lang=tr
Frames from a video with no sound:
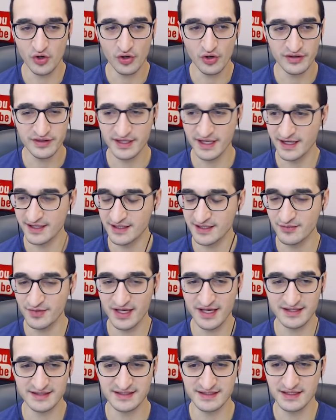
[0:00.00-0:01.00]
Onlar da
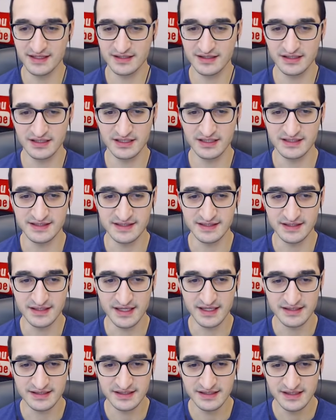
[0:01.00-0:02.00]
beyazlarını
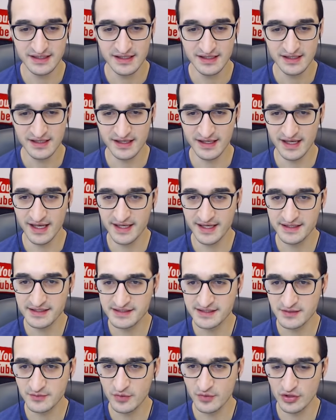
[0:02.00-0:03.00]
giysinler. E, en
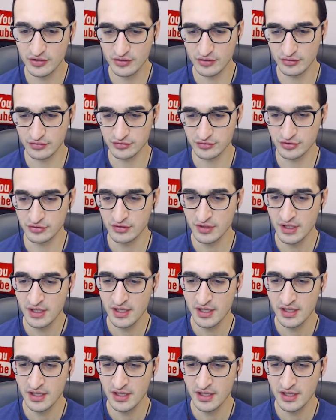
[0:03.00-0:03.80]
iyisi böyle olsun.